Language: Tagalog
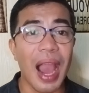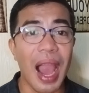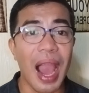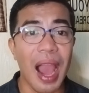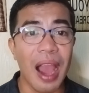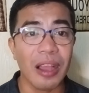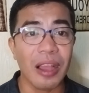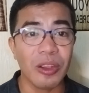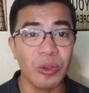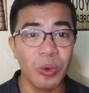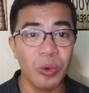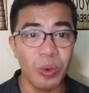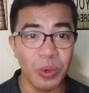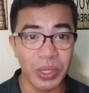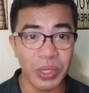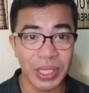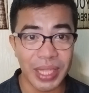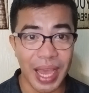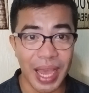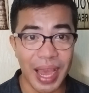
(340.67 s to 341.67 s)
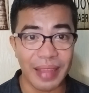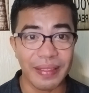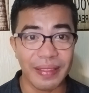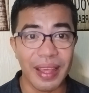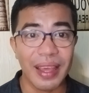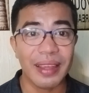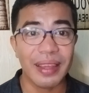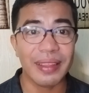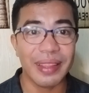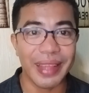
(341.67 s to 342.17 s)
Agusan
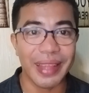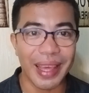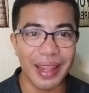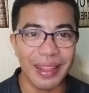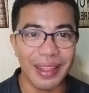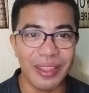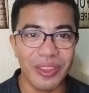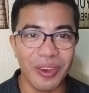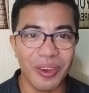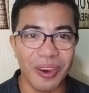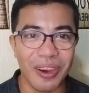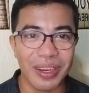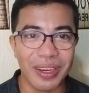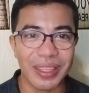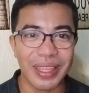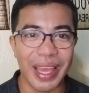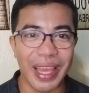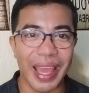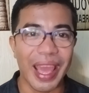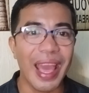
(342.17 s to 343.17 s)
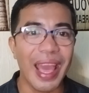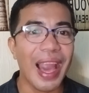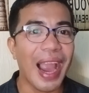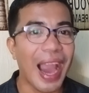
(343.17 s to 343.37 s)
del Norte